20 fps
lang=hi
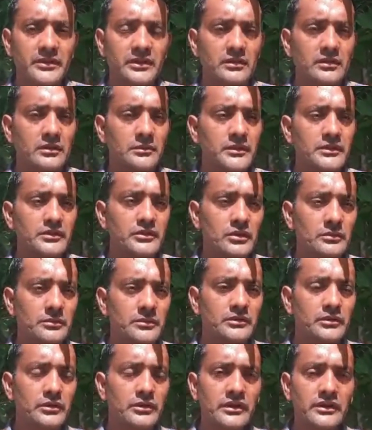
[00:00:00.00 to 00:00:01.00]
पत्तियों
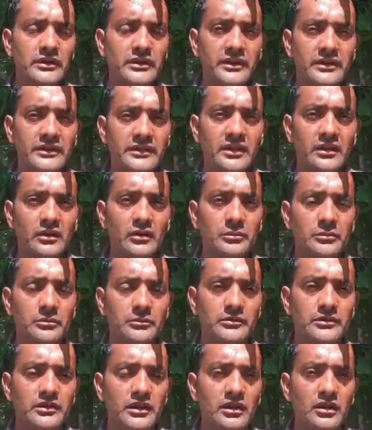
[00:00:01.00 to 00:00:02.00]
में छोटी टहनियाँ
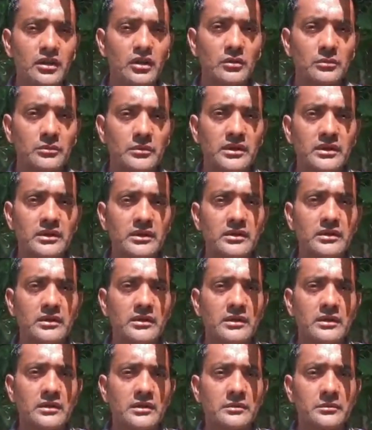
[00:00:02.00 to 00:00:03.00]
और शाखाओं में
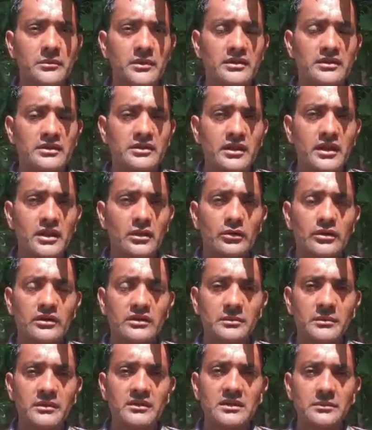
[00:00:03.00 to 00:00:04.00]
मृत शिरा रोग
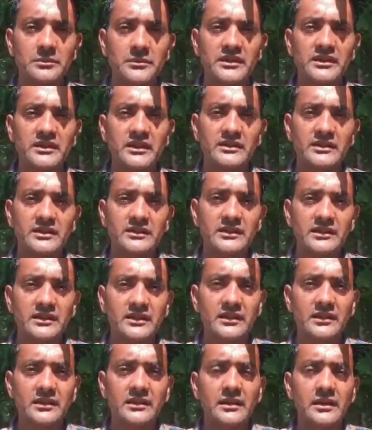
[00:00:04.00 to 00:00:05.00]
के समान धब्बे दिखाई देते
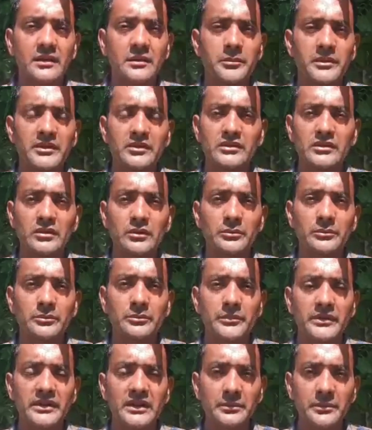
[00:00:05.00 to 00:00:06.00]
हैं पत्तियों
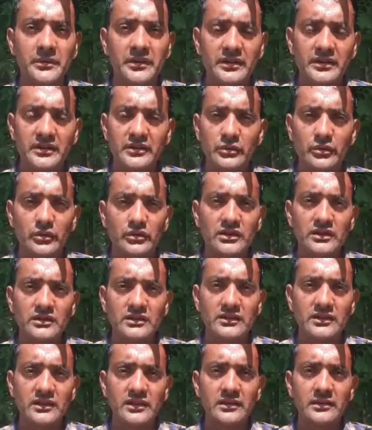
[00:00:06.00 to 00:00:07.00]
पीली पड़ने शुरू हो
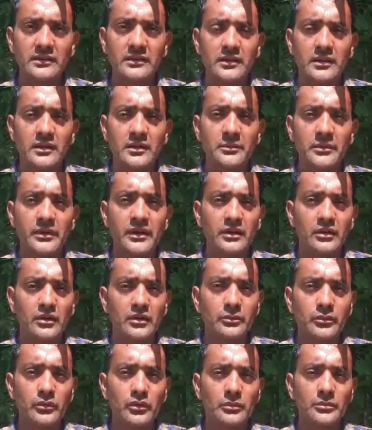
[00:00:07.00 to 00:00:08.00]
जाती हैं फल
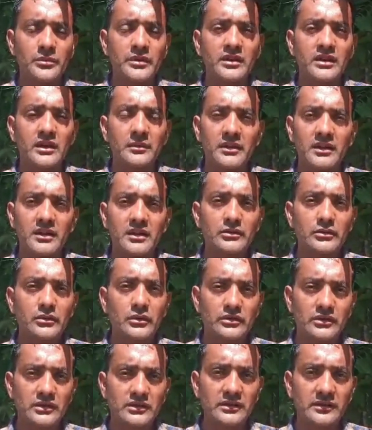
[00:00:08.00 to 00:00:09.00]
और फूल भी कम आना
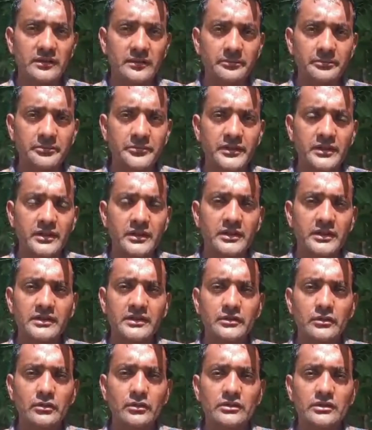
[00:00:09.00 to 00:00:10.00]
शुरू हो जाते हैं
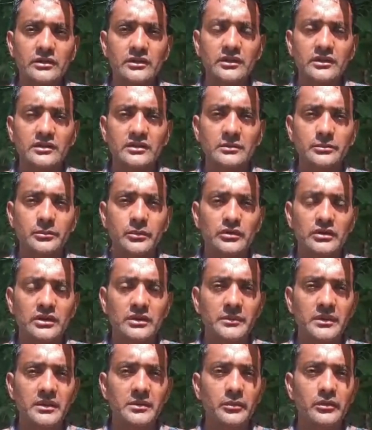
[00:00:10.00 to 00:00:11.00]
इस रोग से ग्रसित
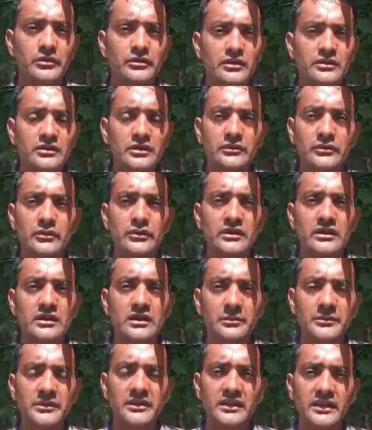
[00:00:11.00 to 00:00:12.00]
पौधे में पोषक तत्वों की
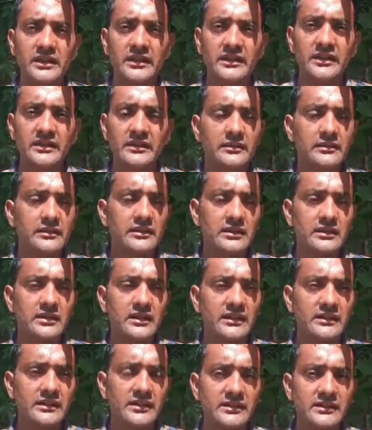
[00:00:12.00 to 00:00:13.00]
कमी दिखाई
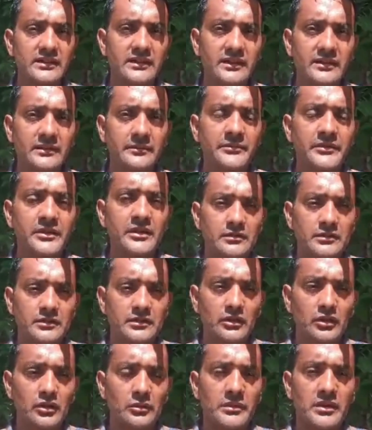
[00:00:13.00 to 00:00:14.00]
दिखाई देती है
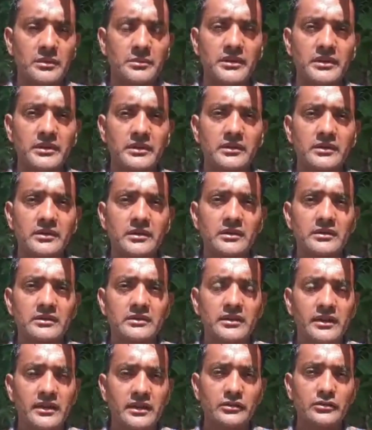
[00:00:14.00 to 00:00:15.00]
जड़ों में भी
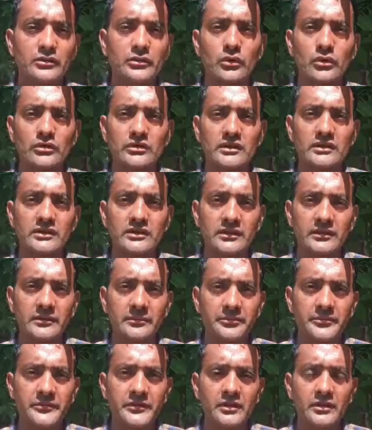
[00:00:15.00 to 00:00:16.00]
सड़न शुरू हो जाती
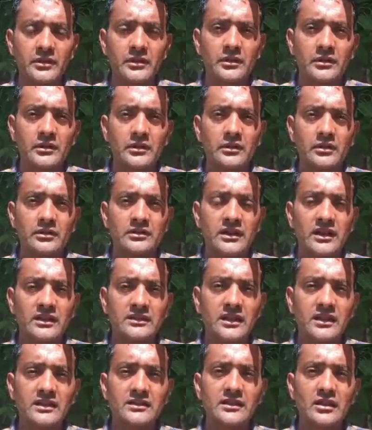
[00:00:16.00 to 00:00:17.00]
हैं
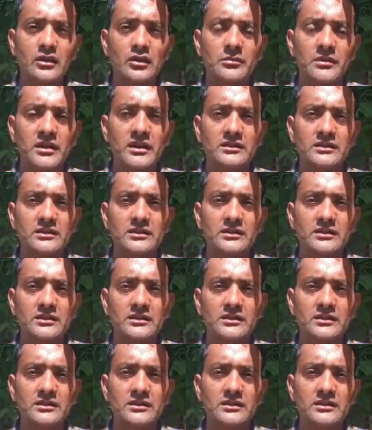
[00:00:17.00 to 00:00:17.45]
सात आठ सालों